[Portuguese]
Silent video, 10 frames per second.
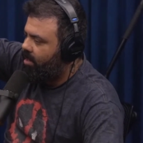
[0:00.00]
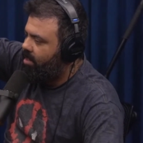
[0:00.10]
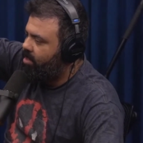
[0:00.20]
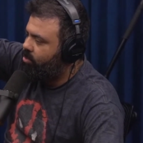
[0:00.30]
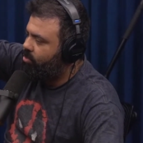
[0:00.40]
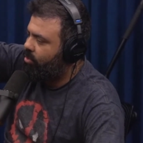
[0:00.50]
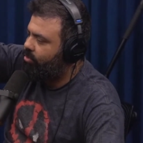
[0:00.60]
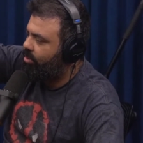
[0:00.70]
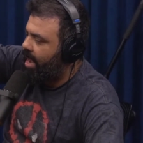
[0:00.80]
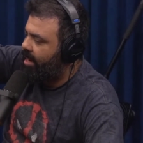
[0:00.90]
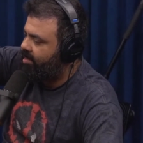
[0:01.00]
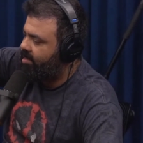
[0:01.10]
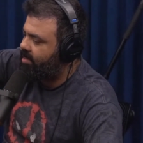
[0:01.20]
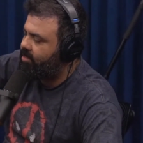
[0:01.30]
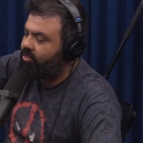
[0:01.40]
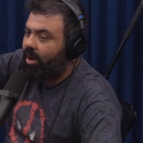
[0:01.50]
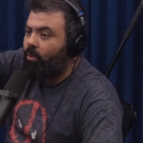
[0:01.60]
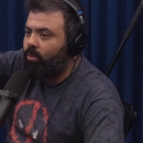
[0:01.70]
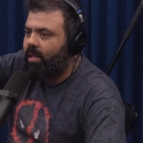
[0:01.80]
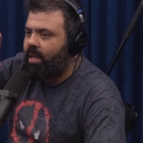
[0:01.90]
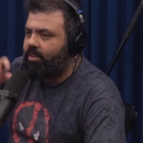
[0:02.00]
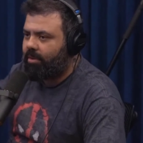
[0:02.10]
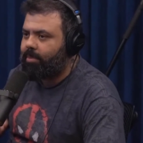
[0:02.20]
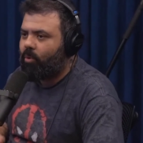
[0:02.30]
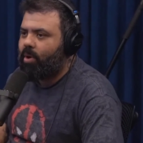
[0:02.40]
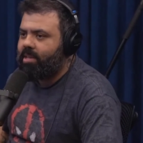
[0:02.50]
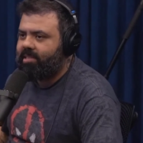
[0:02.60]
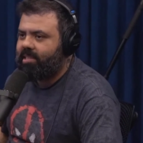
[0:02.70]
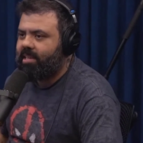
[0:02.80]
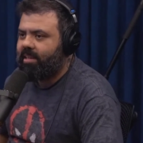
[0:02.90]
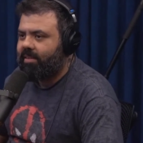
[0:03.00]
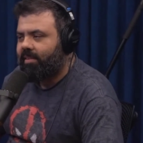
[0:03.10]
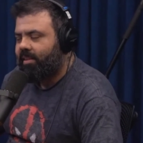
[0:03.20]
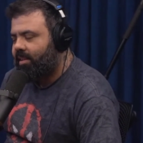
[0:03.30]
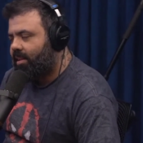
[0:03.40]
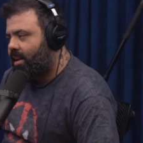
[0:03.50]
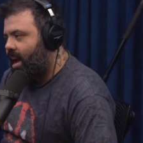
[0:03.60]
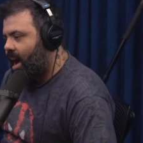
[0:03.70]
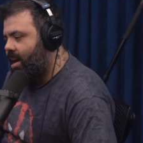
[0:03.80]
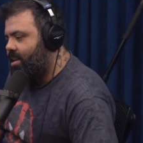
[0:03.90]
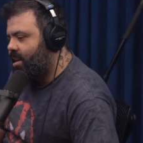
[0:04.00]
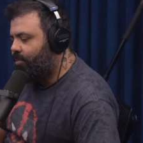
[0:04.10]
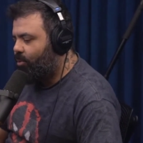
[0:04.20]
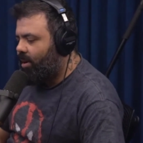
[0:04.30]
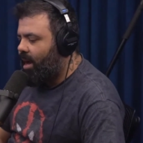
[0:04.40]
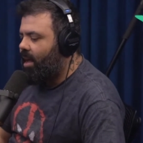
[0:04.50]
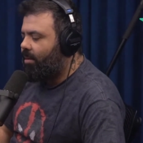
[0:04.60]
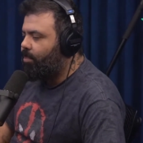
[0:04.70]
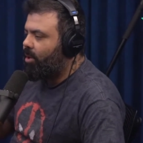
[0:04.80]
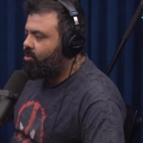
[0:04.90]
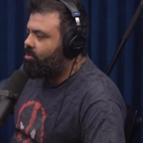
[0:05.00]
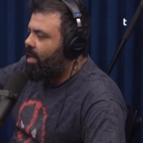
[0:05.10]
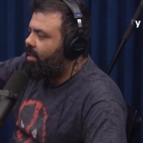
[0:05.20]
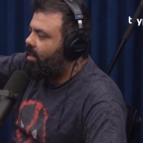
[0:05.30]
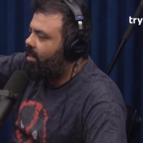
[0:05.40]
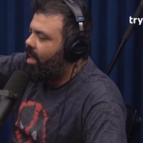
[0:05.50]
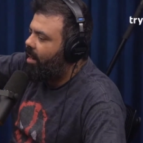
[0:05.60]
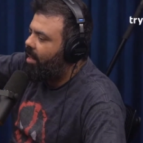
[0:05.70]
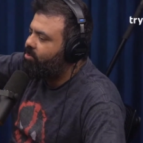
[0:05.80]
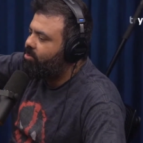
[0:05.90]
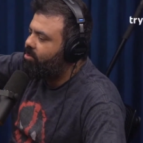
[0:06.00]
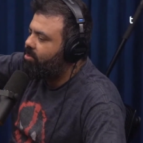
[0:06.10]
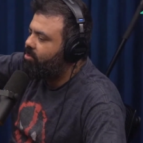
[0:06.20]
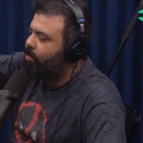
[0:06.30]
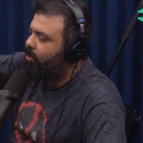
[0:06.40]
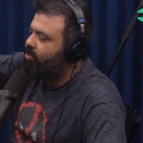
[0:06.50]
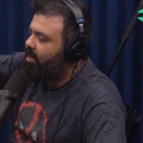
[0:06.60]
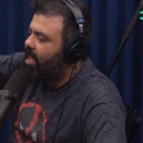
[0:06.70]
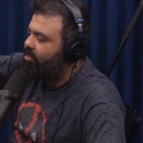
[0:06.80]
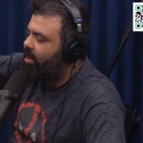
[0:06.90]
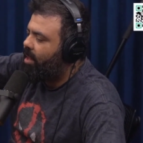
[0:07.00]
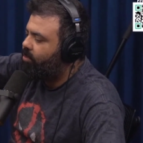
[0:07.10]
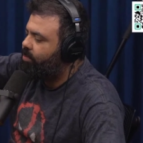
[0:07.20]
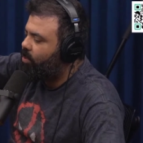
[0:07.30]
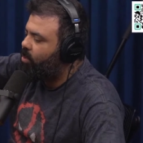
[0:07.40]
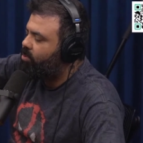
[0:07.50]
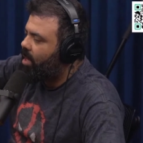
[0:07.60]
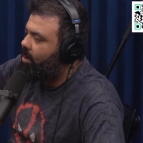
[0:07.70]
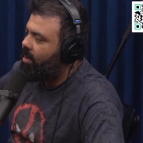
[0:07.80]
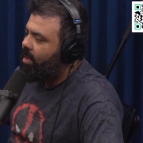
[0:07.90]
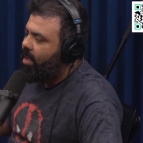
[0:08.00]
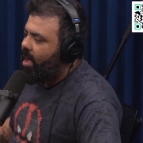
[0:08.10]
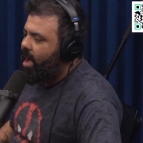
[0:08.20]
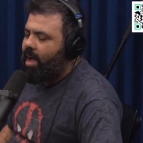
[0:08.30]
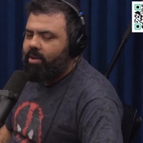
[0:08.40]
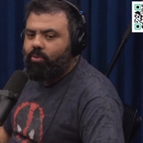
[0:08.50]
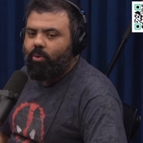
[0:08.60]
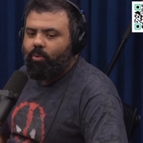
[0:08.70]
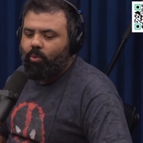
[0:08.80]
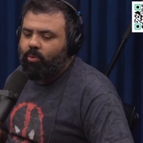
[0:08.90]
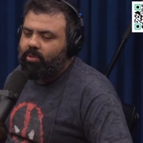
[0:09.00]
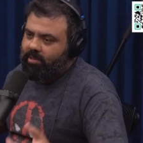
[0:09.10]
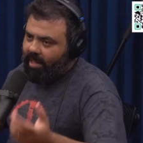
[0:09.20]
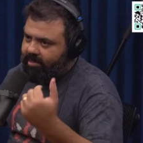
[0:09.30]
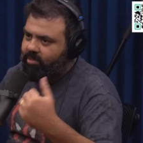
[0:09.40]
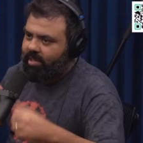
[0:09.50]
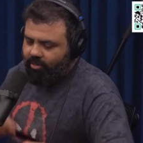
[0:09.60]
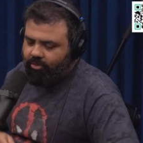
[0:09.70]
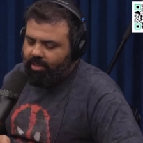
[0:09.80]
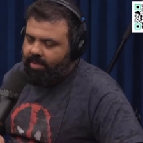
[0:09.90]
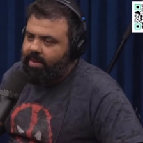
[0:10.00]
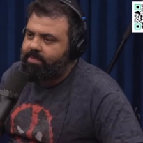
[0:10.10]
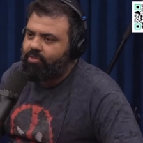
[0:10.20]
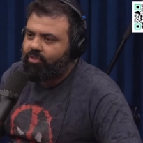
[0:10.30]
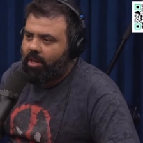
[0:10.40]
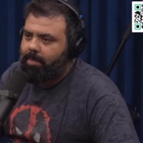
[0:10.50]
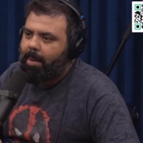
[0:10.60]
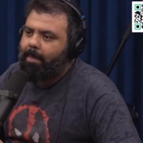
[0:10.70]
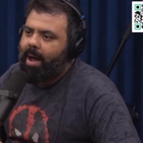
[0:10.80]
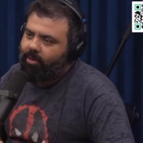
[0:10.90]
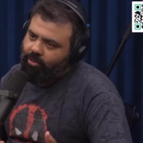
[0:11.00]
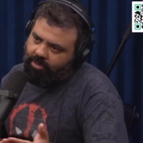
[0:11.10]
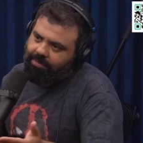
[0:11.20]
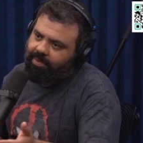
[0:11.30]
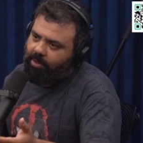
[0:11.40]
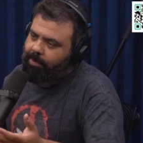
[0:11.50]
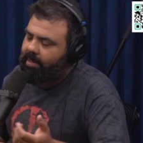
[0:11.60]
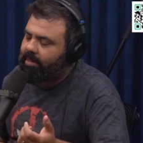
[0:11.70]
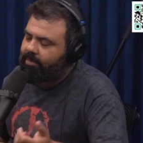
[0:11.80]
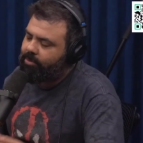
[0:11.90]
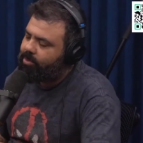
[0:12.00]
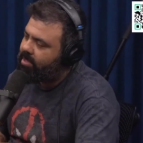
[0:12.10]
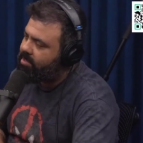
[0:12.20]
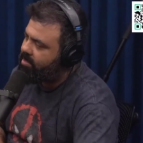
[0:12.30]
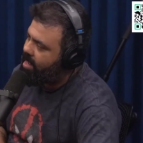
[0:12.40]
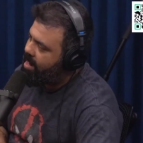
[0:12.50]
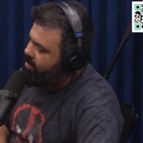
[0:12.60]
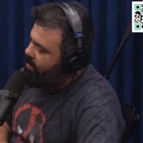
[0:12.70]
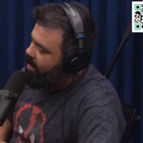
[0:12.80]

E os outros caras assim, tinha um deles que me conhecia. Aí ele ficou, cara, pô, tu não é aquele cara lá do, do podcast, lá do Flow e tal. Aí o, o, o, nessa o sargento já tava revistando a minha mala, eu já tinha falado pra ele que tava de mudança, caralho.